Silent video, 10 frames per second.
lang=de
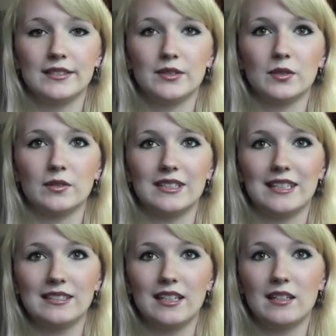So,
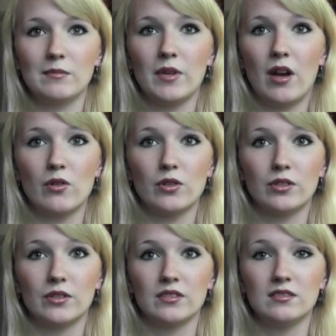das hat mir auch
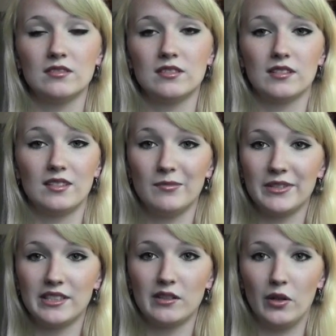schon
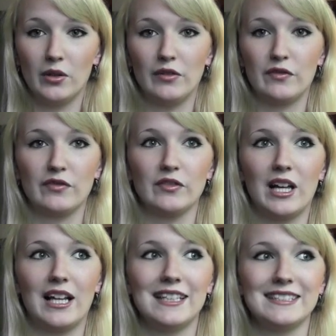ziemlich geholfen.
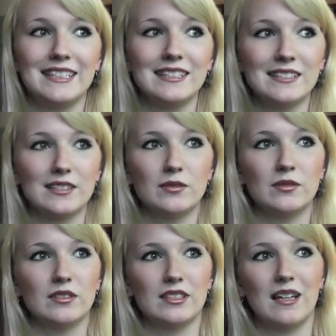Allerdings
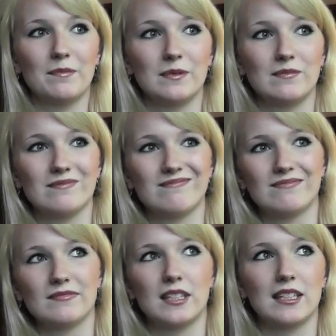so, ich habe
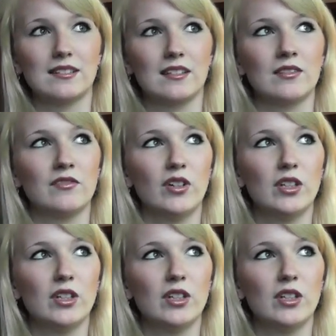das dann eine